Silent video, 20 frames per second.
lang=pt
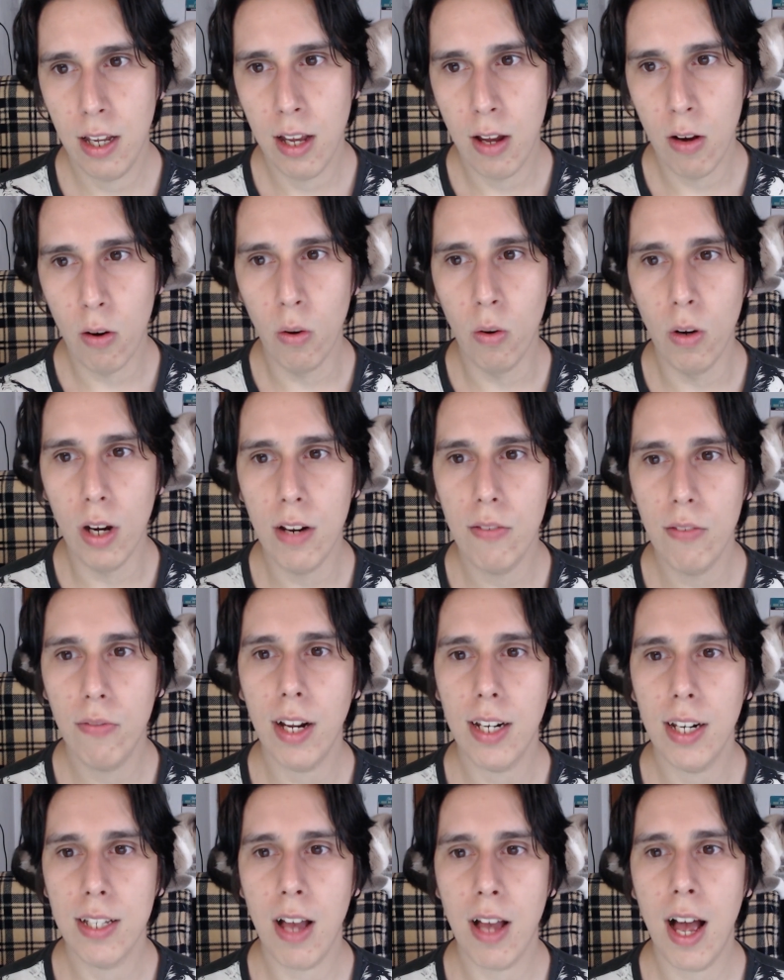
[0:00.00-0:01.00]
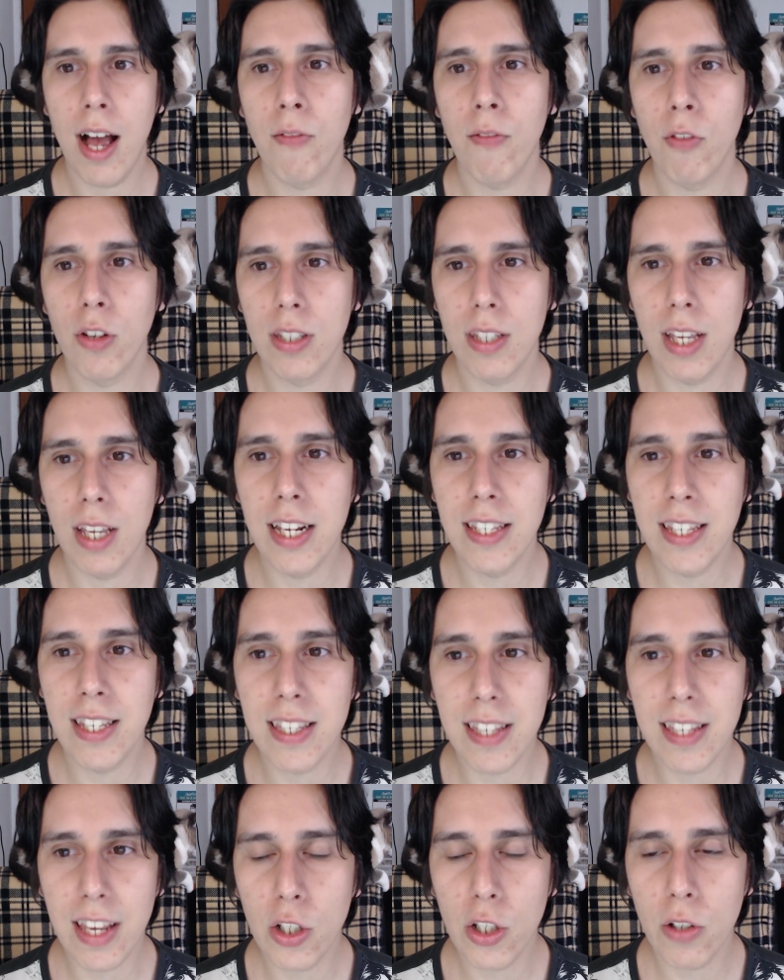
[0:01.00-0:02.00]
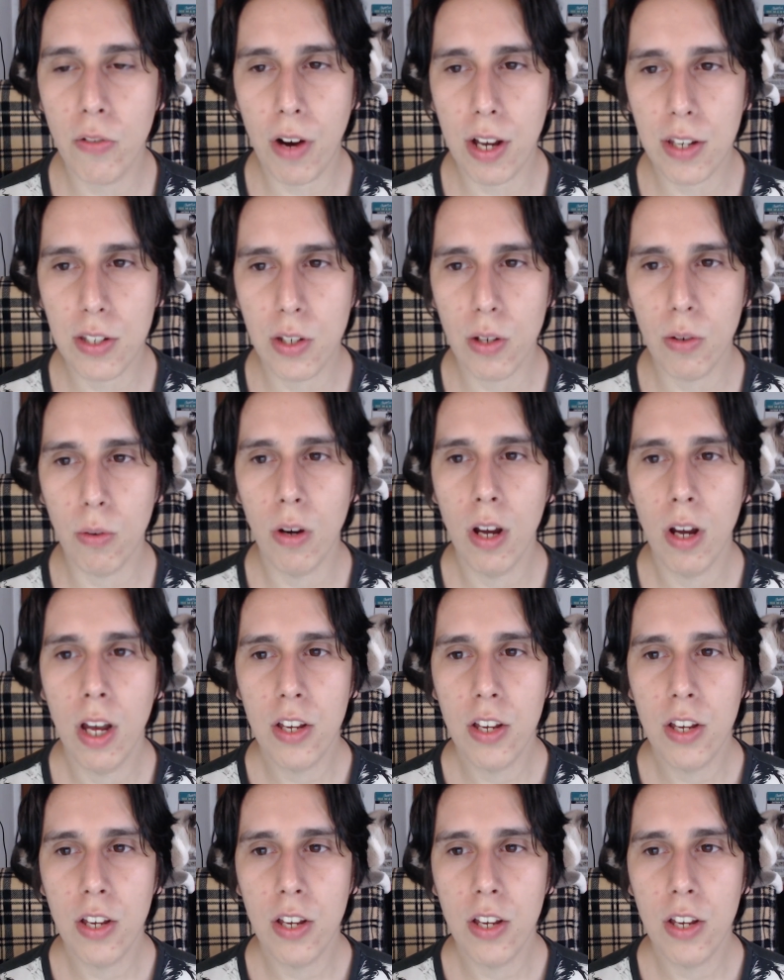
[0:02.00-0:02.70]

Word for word: Ou ele fala, ah, você, ele se sente vazio.